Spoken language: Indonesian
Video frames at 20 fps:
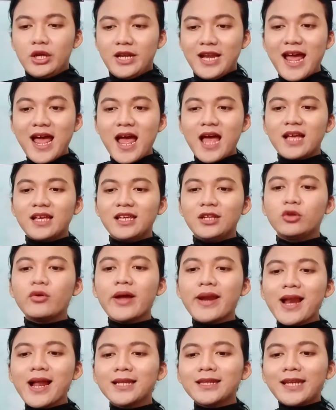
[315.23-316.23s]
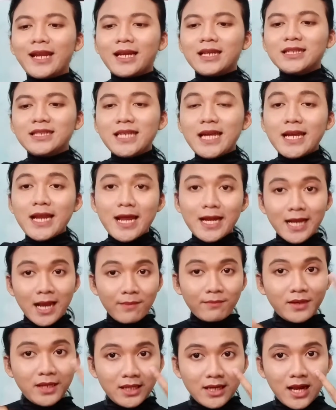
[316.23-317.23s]
Nah, itu adalah tracklistnya ada
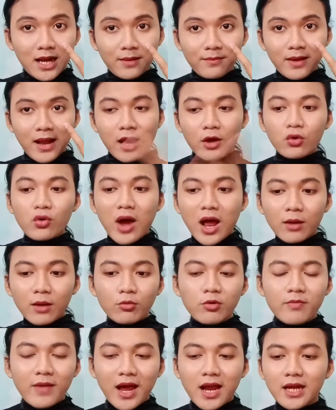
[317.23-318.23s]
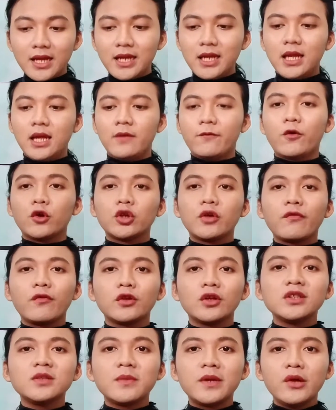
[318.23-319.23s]
6 nih dalam lagu album kali ini.
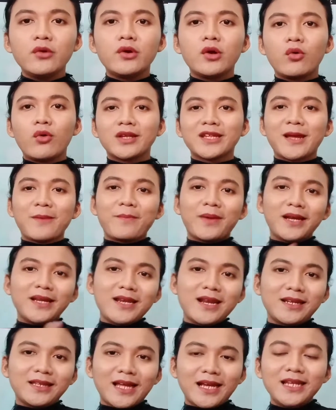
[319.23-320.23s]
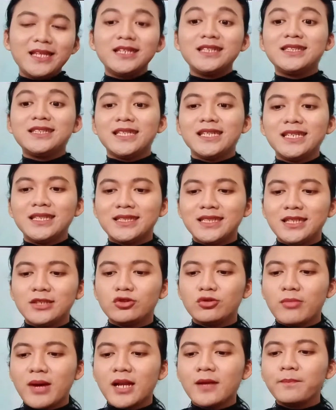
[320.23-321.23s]
Foto-fotonya sebenarnya udah gue tempelin dari tadi di sini sih.
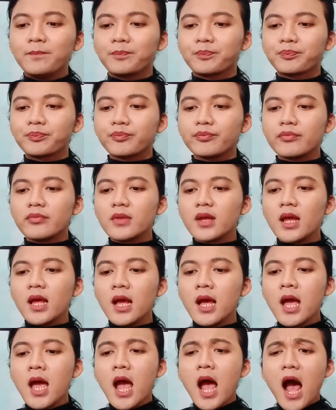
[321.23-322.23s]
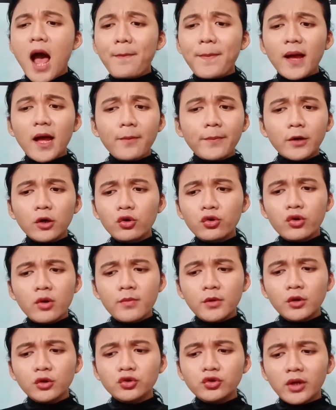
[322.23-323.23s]
Cuman apakah perlu gue
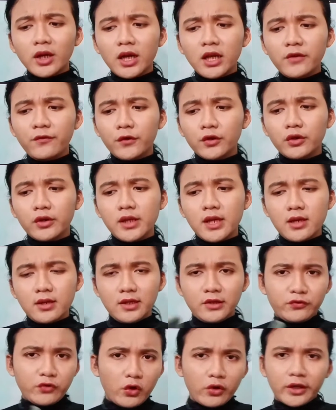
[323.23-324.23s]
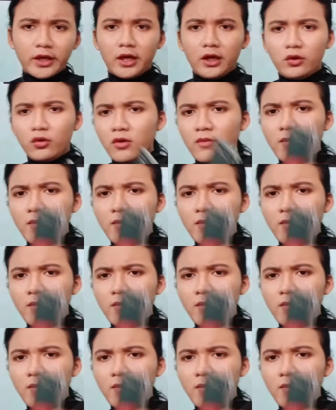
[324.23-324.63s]
menunjukkan lagi fotonya? It's okay, gue